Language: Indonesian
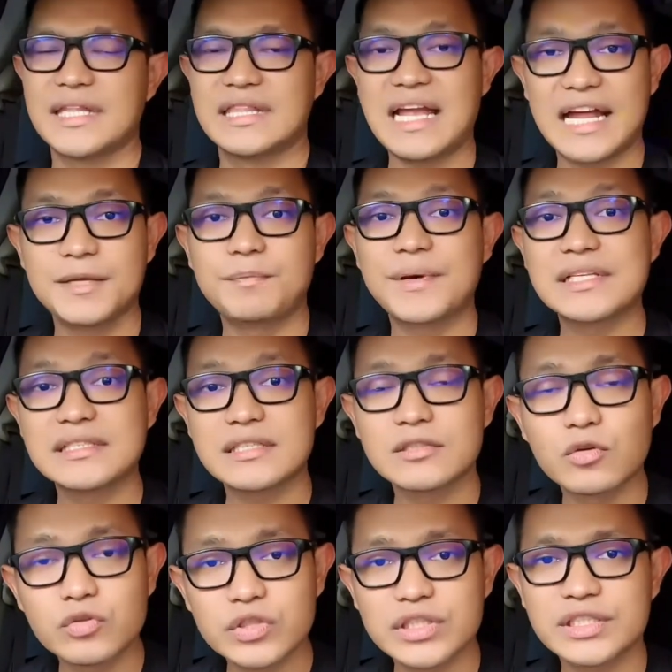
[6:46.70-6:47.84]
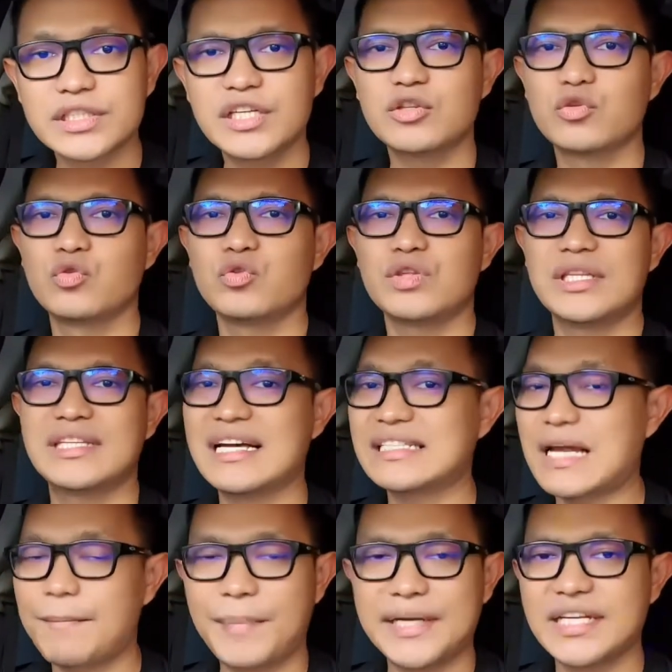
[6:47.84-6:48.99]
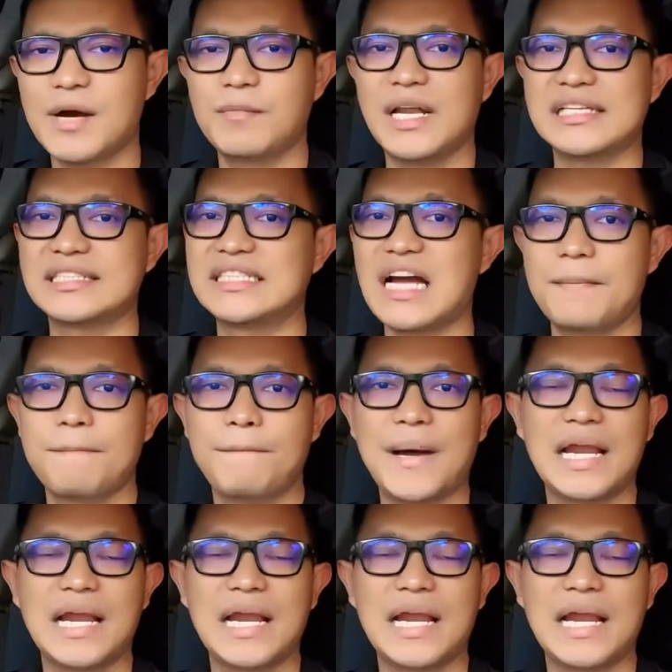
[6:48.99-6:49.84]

Nah di Princess Cruises itu tidak sampai 13 jam,